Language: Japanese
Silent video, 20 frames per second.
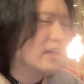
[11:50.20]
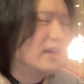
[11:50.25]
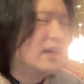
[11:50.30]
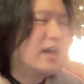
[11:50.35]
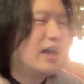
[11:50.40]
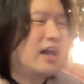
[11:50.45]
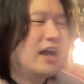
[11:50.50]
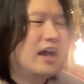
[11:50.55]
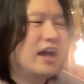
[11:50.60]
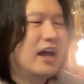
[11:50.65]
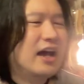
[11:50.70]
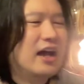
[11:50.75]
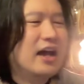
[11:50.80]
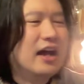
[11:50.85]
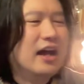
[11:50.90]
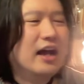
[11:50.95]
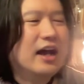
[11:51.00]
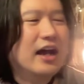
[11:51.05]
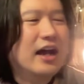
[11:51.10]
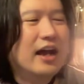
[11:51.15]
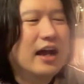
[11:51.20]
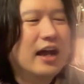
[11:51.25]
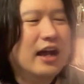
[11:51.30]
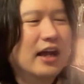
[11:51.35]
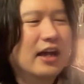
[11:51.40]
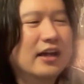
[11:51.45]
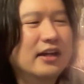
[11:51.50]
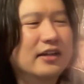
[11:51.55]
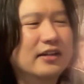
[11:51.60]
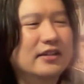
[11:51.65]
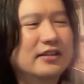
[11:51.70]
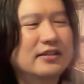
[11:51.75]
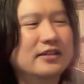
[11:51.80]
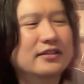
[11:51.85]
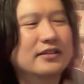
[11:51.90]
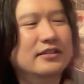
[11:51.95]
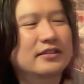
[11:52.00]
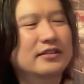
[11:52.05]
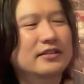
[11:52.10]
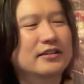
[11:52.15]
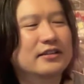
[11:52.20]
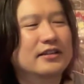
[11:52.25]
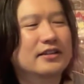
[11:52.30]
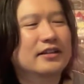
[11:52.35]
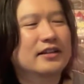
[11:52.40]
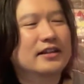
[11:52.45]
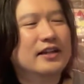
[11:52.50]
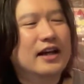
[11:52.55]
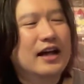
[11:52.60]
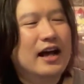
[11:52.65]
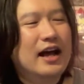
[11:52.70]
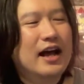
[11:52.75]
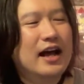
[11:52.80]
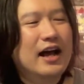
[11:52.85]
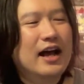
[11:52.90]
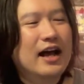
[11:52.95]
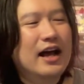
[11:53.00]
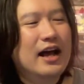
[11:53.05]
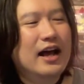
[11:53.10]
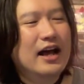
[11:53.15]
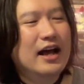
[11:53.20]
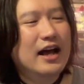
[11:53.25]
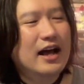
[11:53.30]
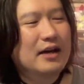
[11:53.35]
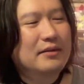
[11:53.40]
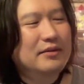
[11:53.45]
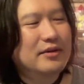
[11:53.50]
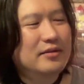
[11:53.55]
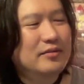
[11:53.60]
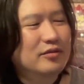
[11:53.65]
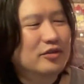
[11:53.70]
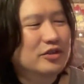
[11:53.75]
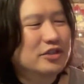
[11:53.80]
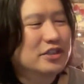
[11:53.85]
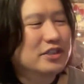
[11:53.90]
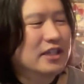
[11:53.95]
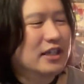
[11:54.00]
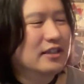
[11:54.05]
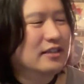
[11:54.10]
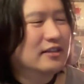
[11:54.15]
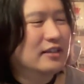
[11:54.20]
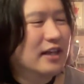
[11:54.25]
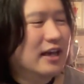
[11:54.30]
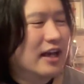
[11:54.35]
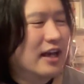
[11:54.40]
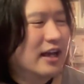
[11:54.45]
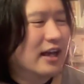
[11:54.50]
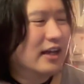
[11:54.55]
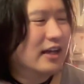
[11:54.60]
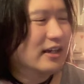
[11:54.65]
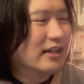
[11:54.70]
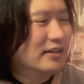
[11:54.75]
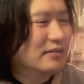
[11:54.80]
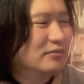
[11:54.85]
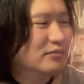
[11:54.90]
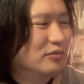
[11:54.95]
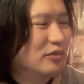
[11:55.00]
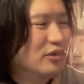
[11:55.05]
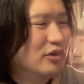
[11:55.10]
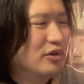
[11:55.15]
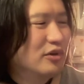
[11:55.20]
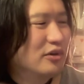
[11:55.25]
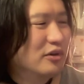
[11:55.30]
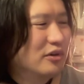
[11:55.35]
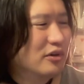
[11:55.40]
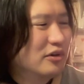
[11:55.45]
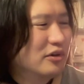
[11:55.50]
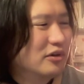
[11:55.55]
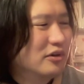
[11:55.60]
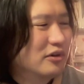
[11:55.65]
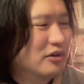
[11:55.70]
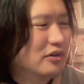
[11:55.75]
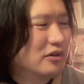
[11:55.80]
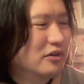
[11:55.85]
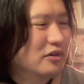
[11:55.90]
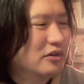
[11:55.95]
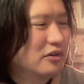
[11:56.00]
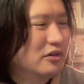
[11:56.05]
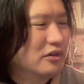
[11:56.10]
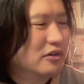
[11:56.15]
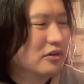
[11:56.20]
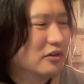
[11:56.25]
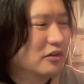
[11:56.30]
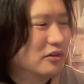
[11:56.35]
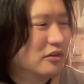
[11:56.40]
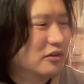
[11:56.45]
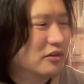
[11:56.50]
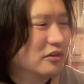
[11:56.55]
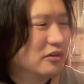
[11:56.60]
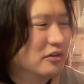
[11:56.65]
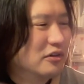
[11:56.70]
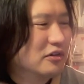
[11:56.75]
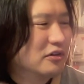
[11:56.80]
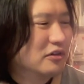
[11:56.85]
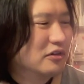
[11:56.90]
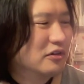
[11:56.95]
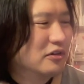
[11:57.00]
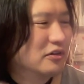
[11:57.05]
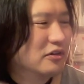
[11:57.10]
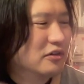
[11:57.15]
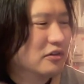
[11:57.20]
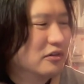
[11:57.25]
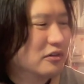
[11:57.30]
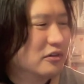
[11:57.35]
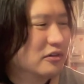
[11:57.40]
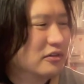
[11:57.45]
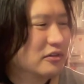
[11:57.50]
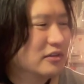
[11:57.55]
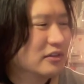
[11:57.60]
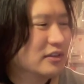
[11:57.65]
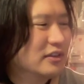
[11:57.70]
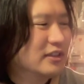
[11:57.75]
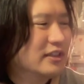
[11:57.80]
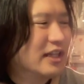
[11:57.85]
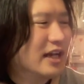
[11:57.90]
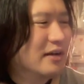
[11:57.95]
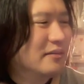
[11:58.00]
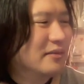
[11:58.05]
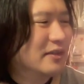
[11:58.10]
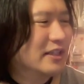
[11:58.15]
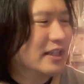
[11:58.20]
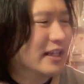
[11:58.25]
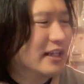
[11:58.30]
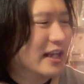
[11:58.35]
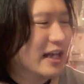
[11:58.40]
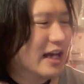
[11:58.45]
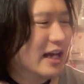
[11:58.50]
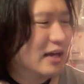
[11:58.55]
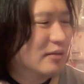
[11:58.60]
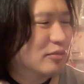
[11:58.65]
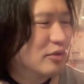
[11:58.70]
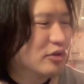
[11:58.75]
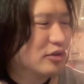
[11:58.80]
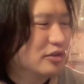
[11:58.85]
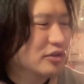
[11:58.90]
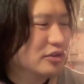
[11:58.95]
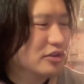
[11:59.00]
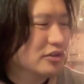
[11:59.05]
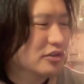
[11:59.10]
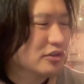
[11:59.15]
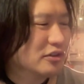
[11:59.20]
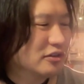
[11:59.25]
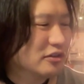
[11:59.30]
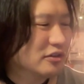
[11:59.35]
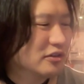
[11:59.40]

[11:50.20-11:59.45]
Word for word: ああああメモしちゃったもうダメだな僕